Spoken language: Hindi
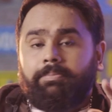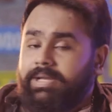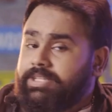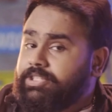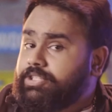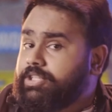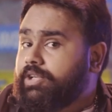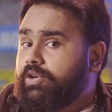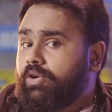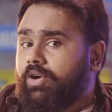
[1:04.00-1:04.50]

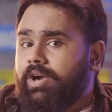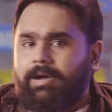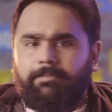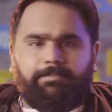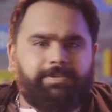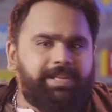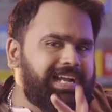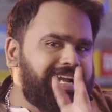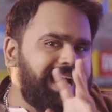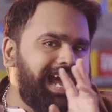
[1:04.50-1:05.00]
बच्ची लोग
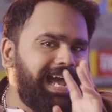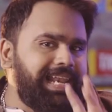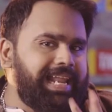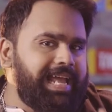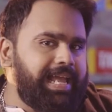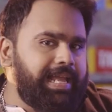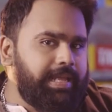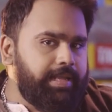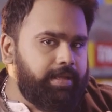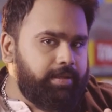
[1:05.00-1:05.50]
अपनी एक खाला
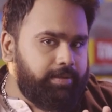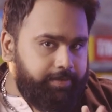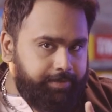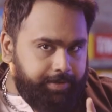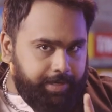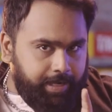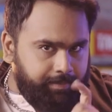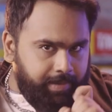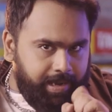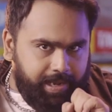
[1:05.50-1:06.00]
है
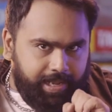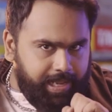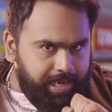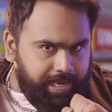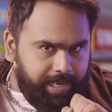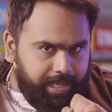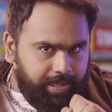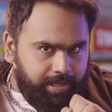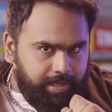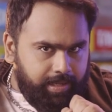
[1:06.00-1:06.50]
नगमा
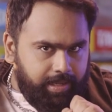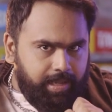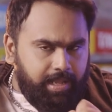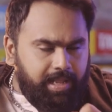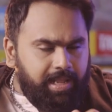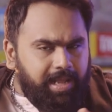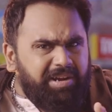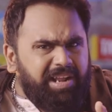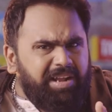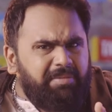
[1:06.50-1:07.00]
खाला
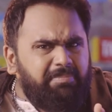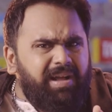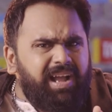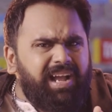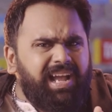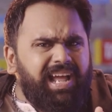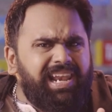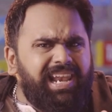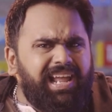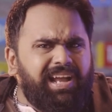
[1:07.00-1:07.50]
नगमा
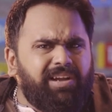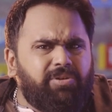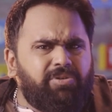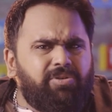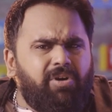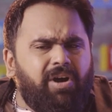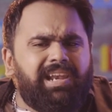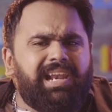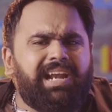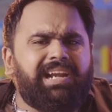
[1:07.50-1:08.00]
खाला को
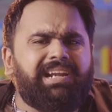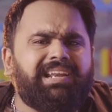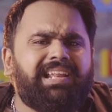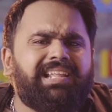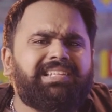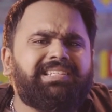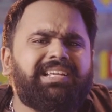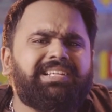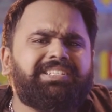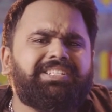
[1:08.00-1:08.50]
ऑनलाइन
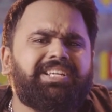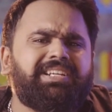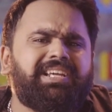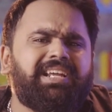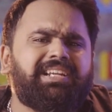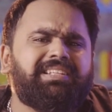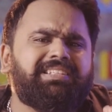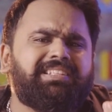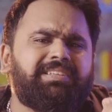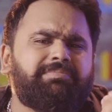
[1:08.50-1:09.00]
ट्रांजेक्शन
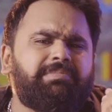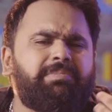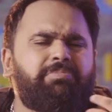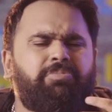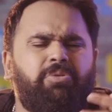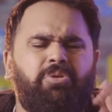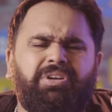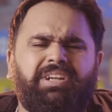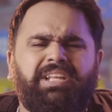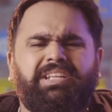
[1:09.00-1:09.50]
करते समय
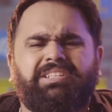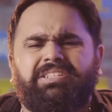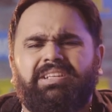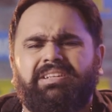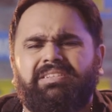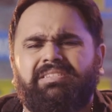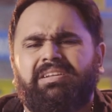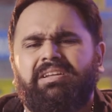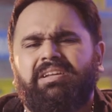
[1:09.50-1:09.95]
बहुत टेंशन